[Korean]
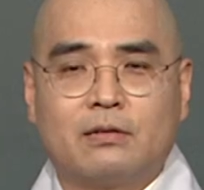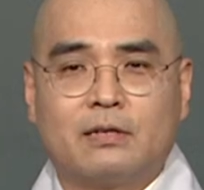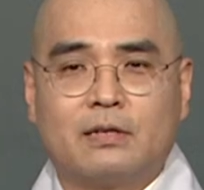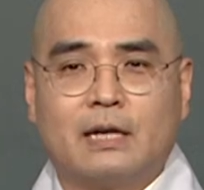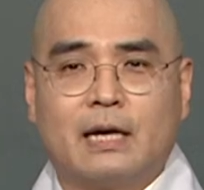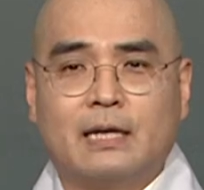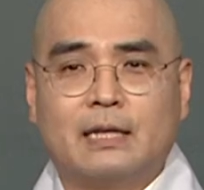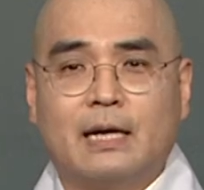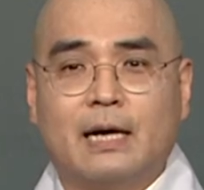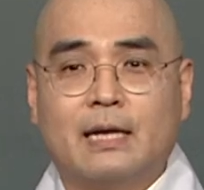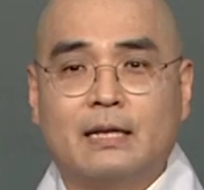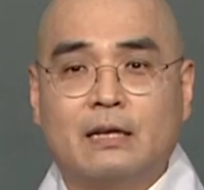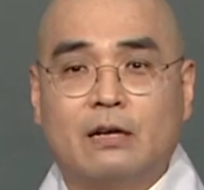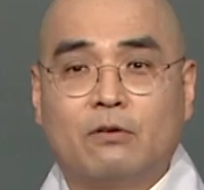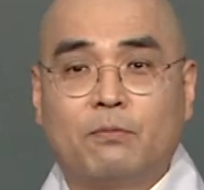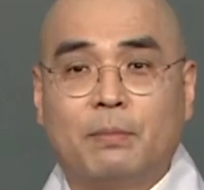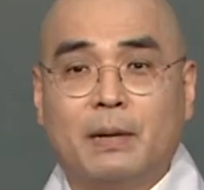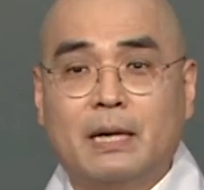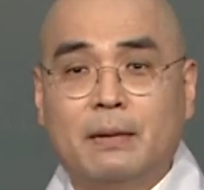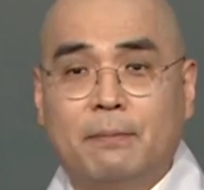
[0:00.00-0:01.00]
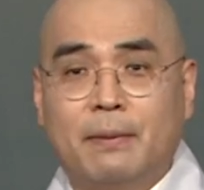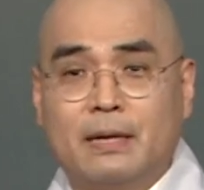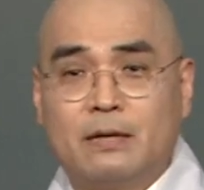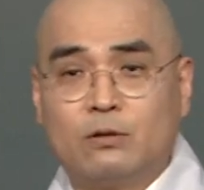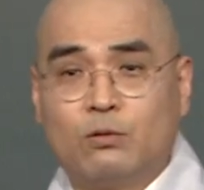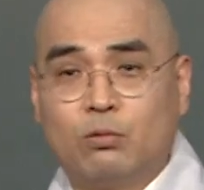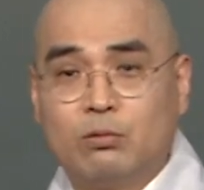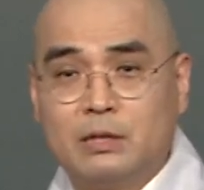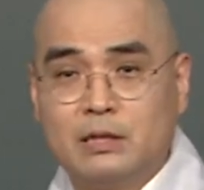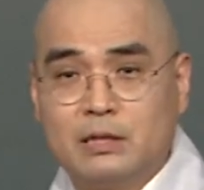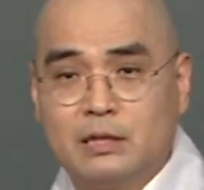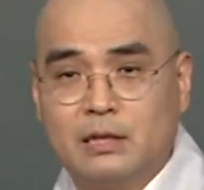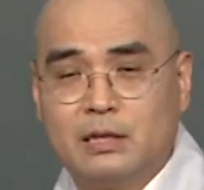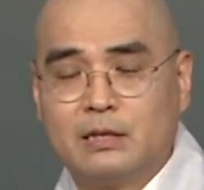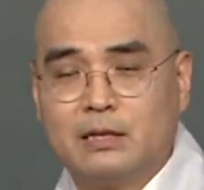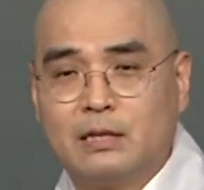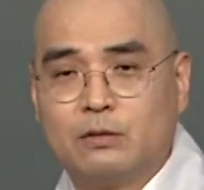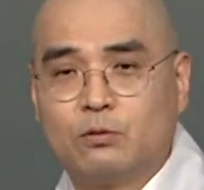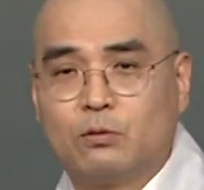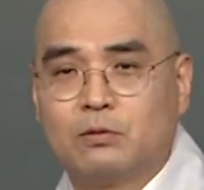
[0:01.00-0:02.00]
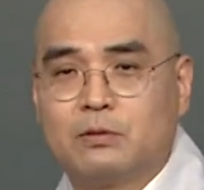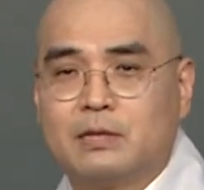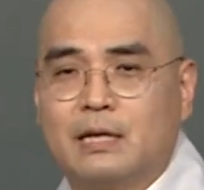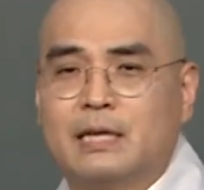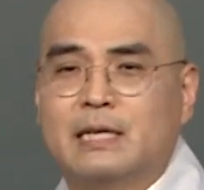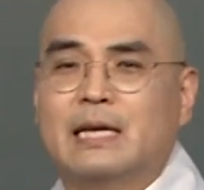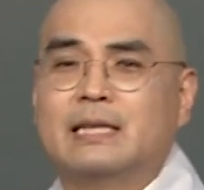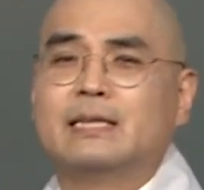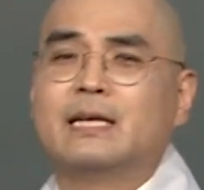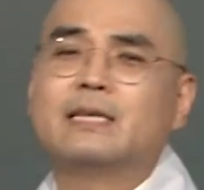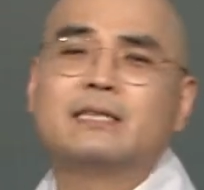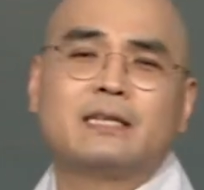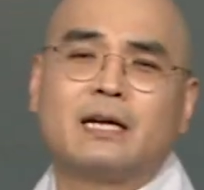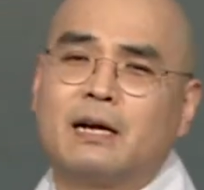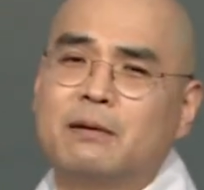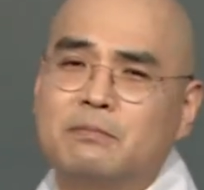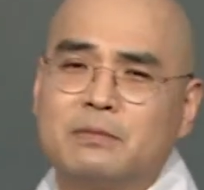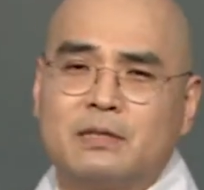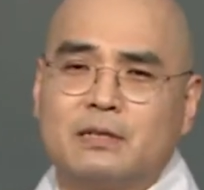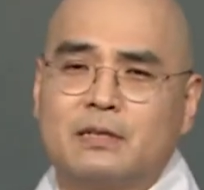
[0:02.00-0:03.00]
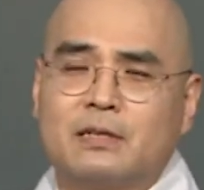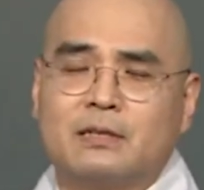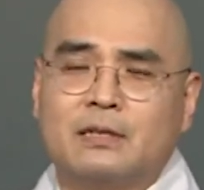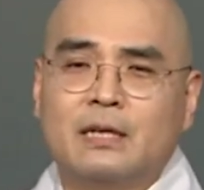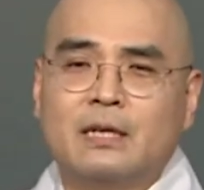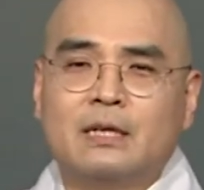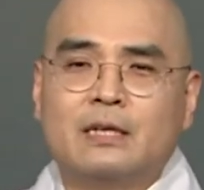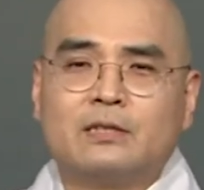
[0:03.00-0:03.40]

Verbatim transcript: 것들을 하나하나로 빨리빨리 통일시키는 게 좋은데 옛날 사람들은